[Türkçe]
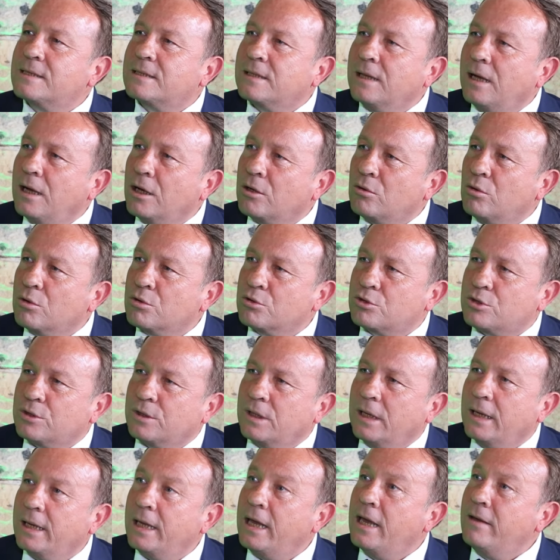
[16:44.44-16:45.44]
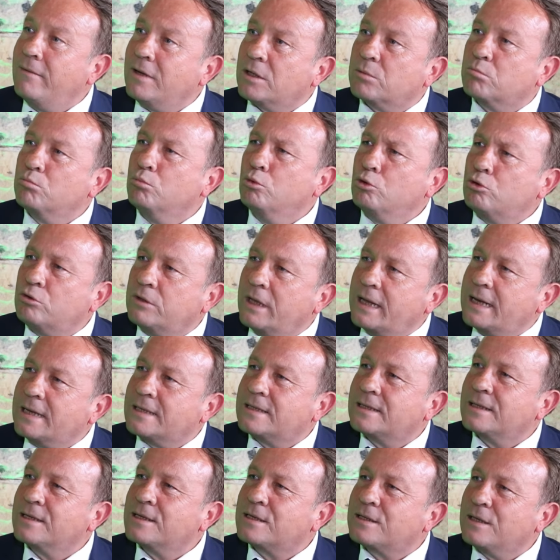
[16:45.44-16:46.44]
ıslahı konusunda, evet Mut
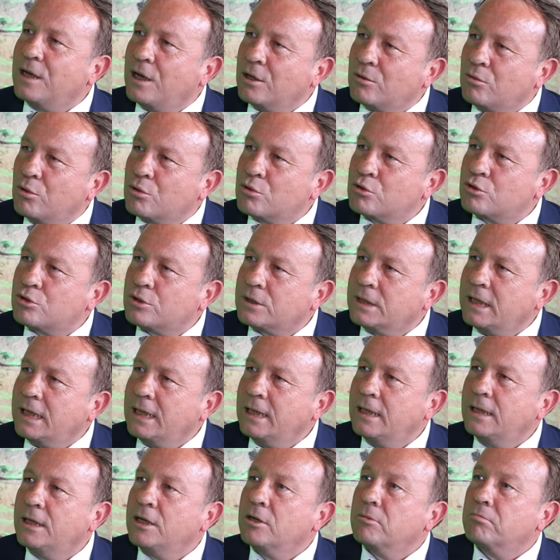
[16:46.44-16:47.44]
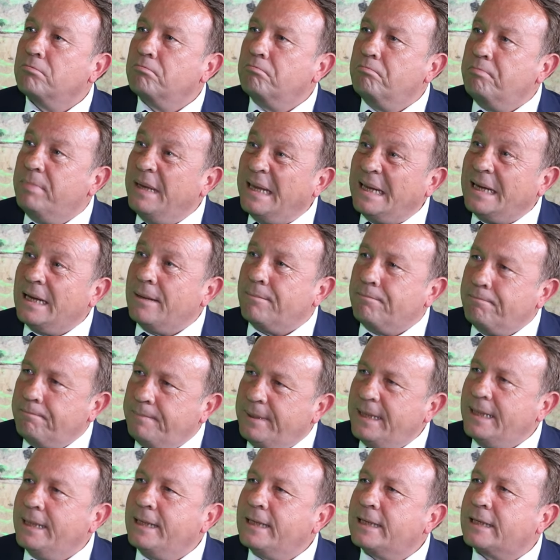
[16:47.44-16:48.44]
Deresi'nin ıslahı konusunda
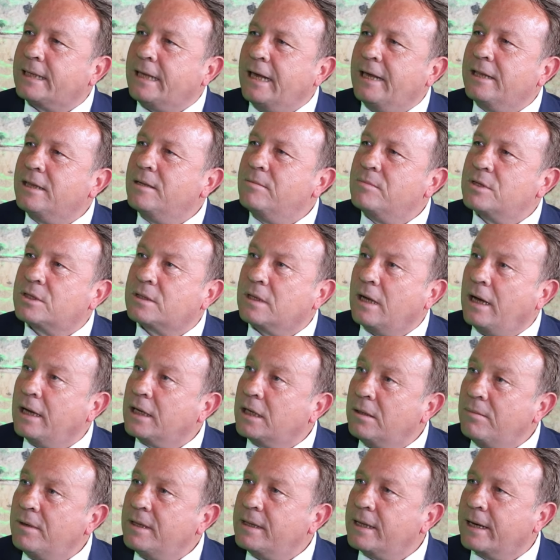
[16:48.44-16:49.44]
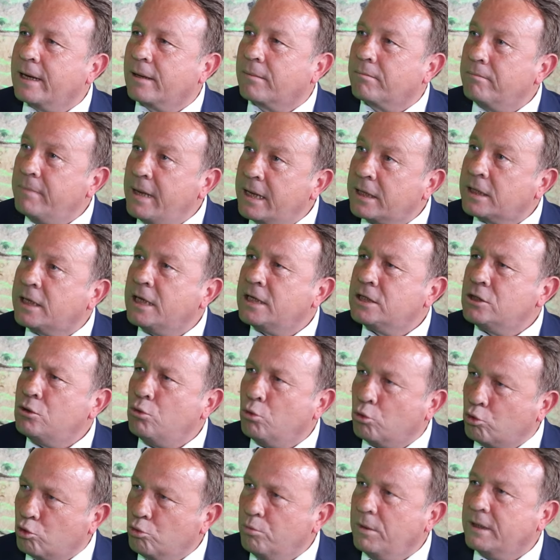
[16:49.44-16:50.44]
birebir kendimiz takip ederek merkezi
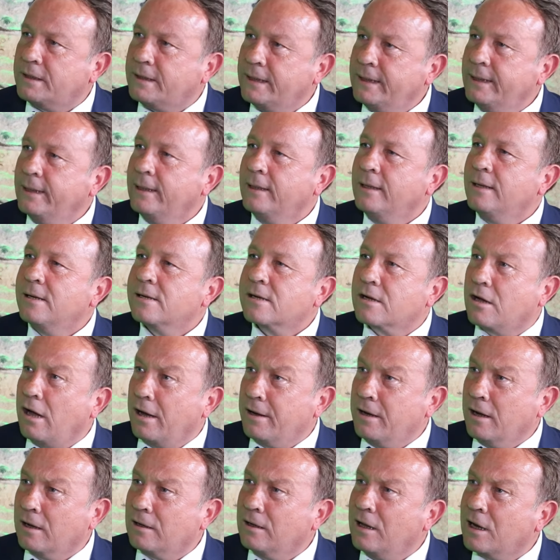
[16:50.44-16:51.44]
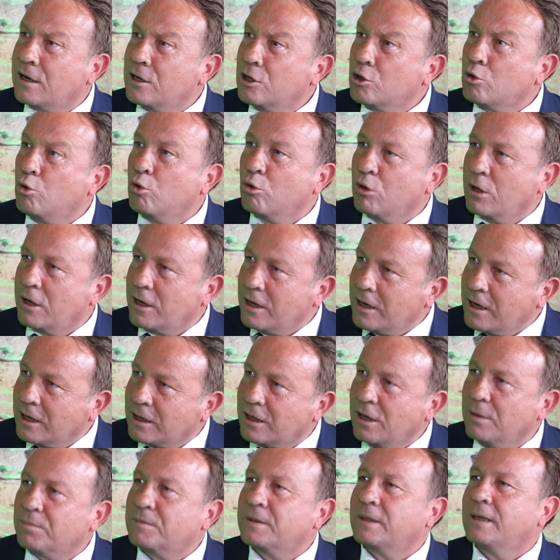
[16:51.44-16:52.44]
hükümetin kaynaklarını
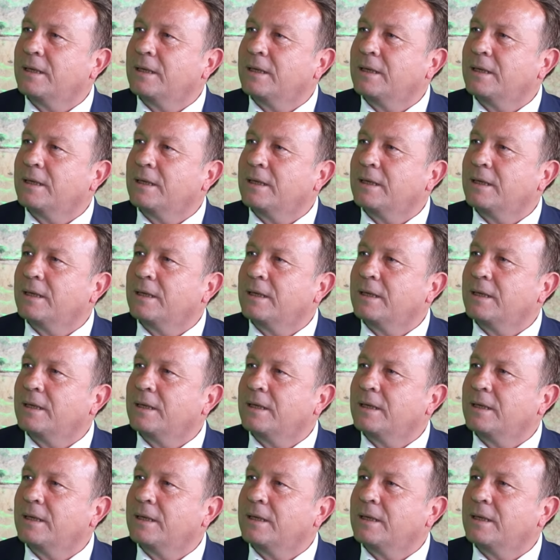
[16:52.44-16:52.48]
kullanarak